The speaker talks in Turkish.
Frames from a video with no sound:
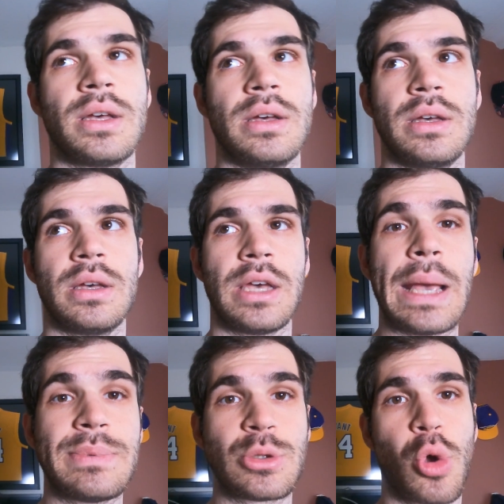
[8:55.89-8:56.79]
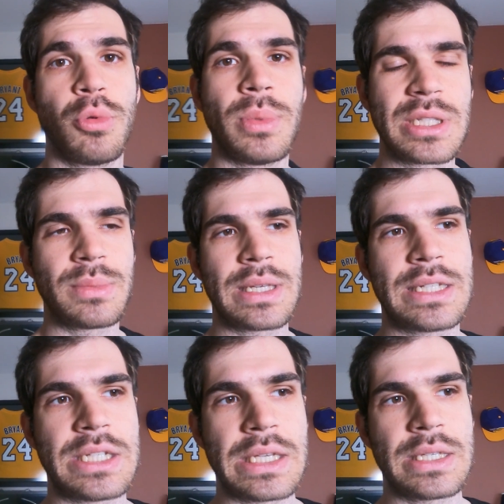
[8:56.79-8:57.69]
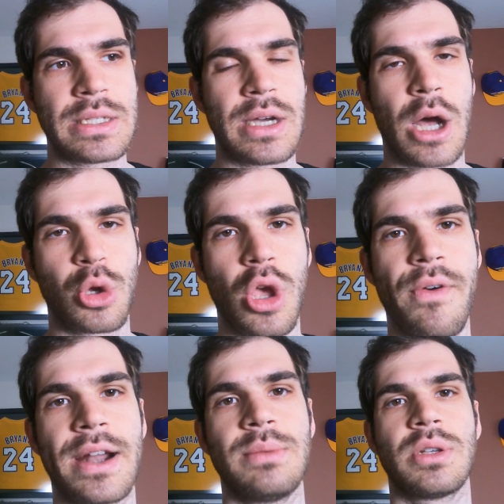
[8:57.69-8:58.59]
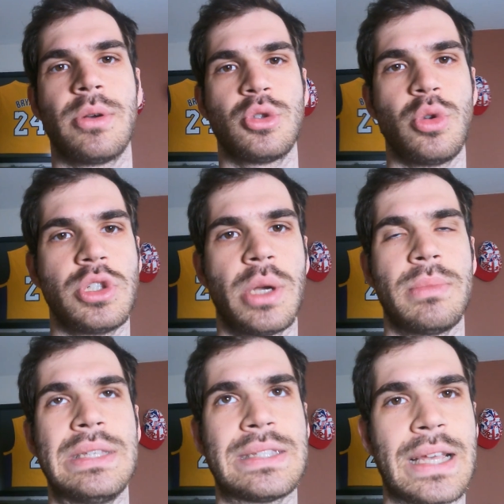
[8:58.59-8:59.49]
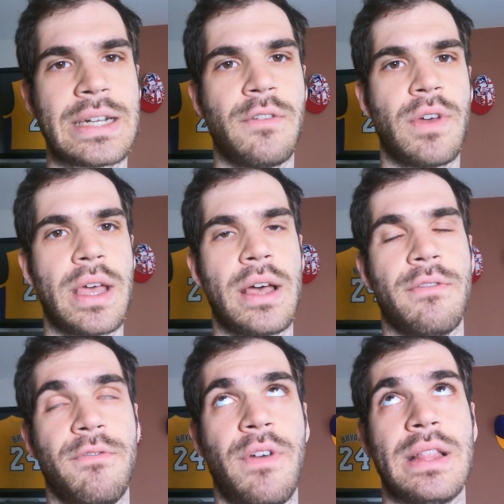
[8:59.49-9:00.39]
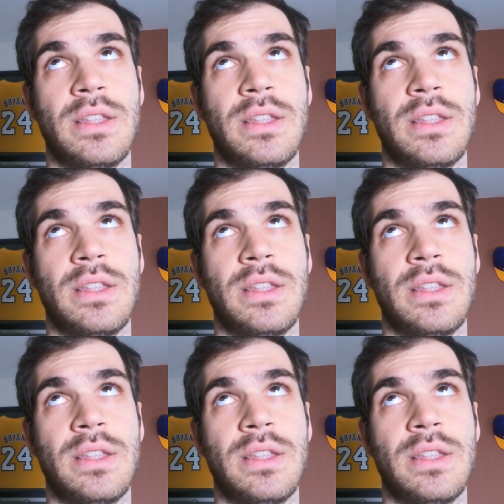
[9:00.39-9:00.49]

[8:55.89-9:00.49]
E, hepsi toplu basıma girecek. Kargoya verdiğim zaman söyleyeceğim. Instagram veya ve